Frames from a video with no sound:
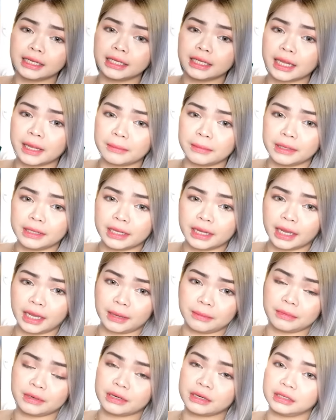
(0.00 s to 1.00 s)
namin ng
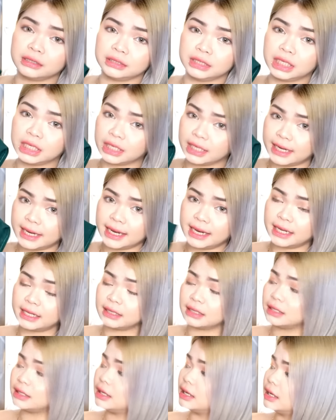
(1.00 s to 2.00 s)
emerald
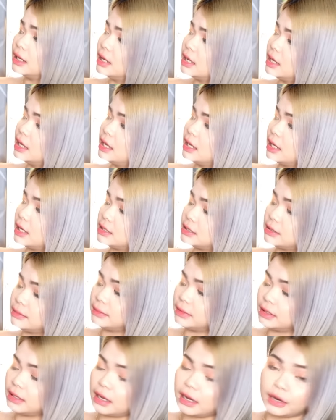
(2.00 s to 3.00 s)
green. Kasi
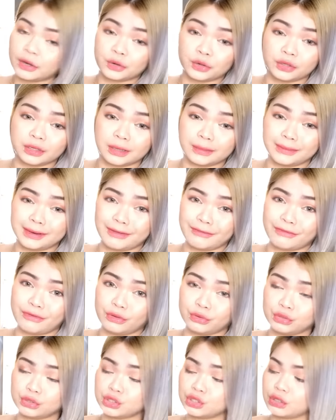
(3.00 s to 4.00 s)
magkakaroon kami ng
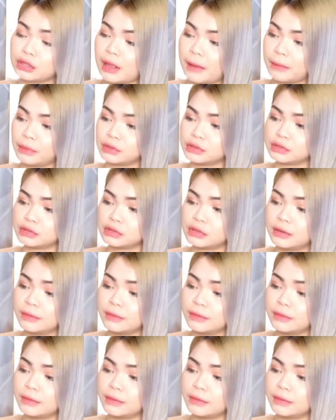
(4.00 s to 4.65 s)
photoshoot. Tapos,